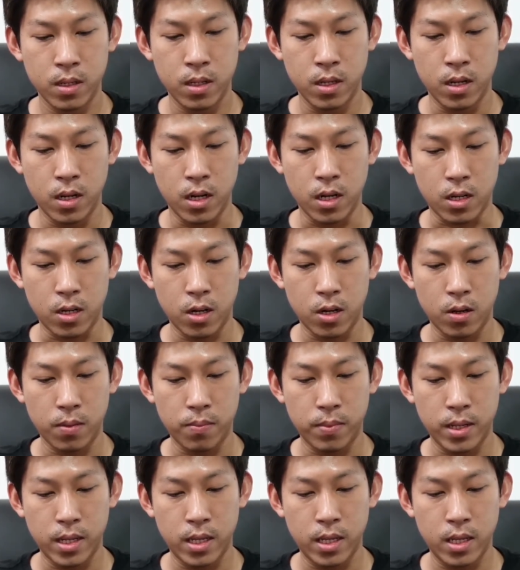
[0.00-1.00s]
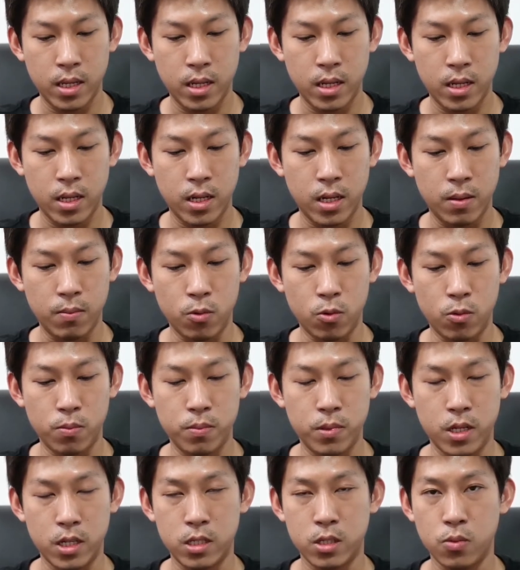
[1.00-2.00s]
แล้วก็ไปที่ remove
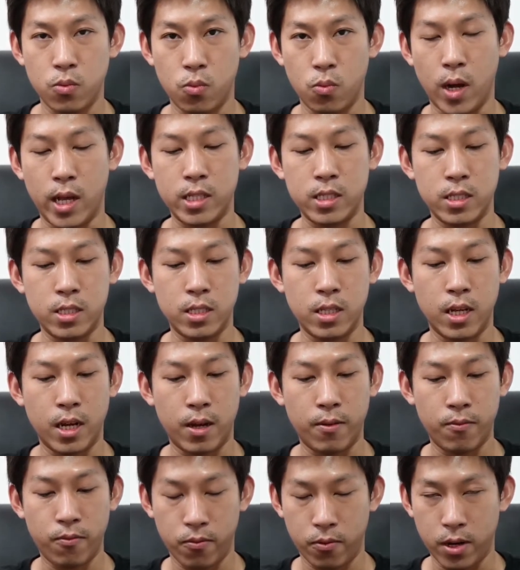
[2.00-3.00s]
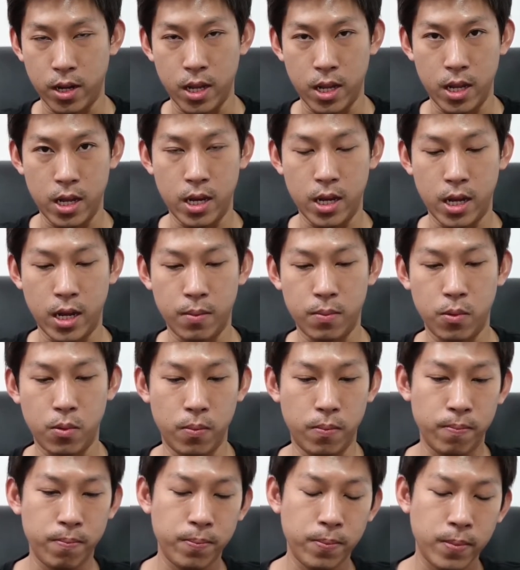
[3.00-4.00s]
this once นะครับฟรีนะครับผม
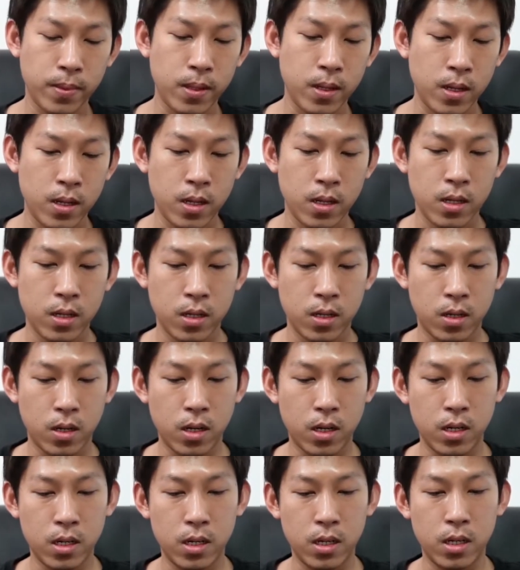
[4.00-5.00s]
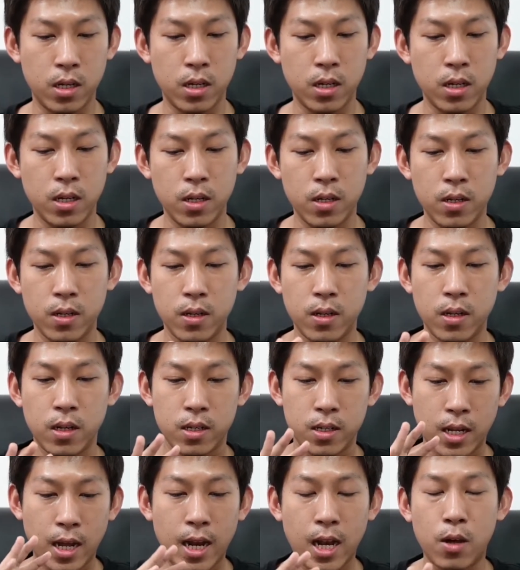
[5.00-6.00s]
ก็คือ
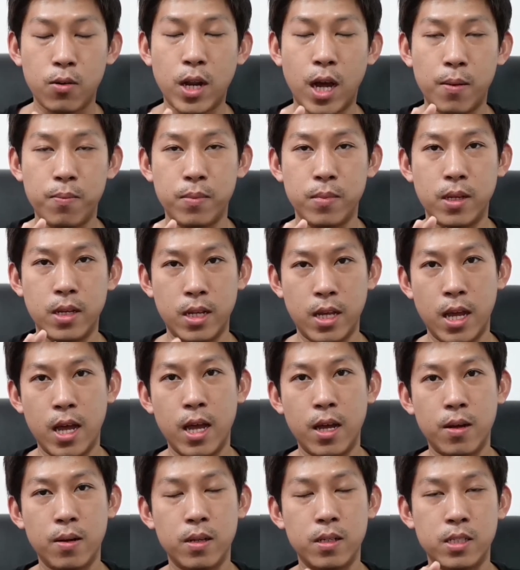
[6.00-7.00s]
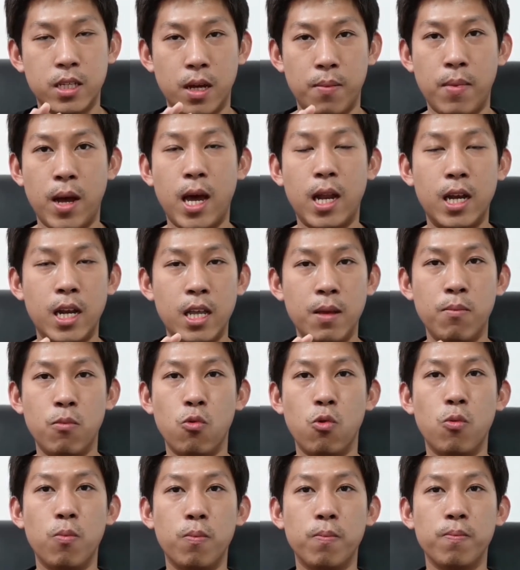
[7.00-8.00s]
ถ้าเราทำอย่างเงี้ยสามารถ
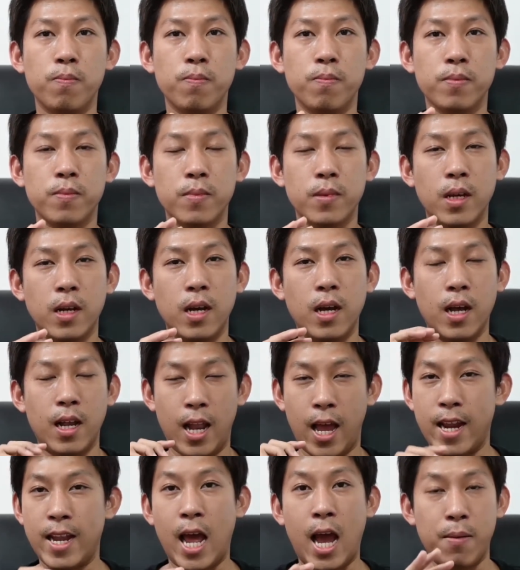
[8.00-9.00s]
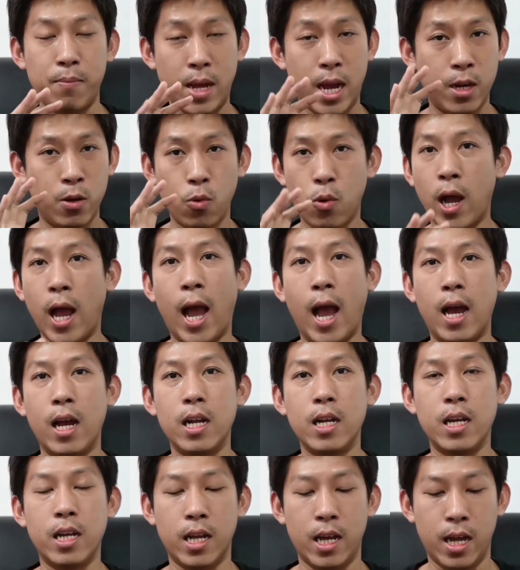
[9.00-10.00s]
remove ลายน้ำได้ทุกครั้ง
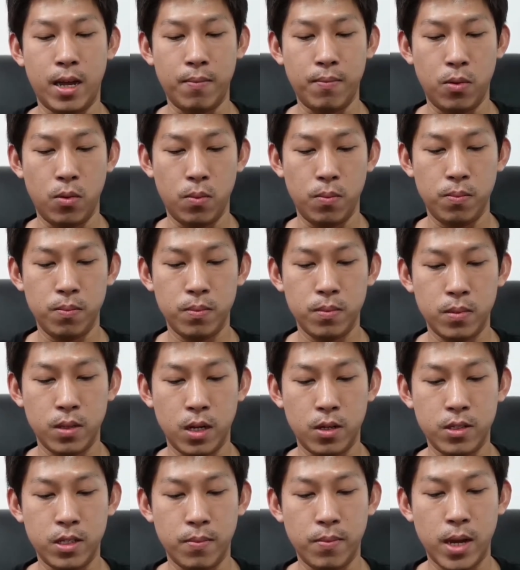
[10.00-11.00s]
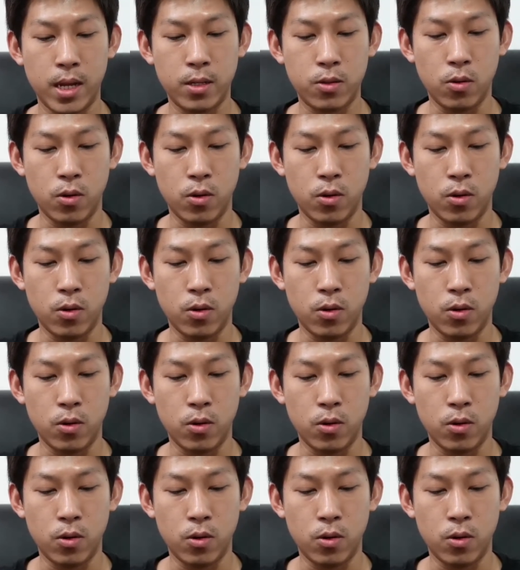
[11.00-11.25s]
เลยนะครับผม เราสามารถกด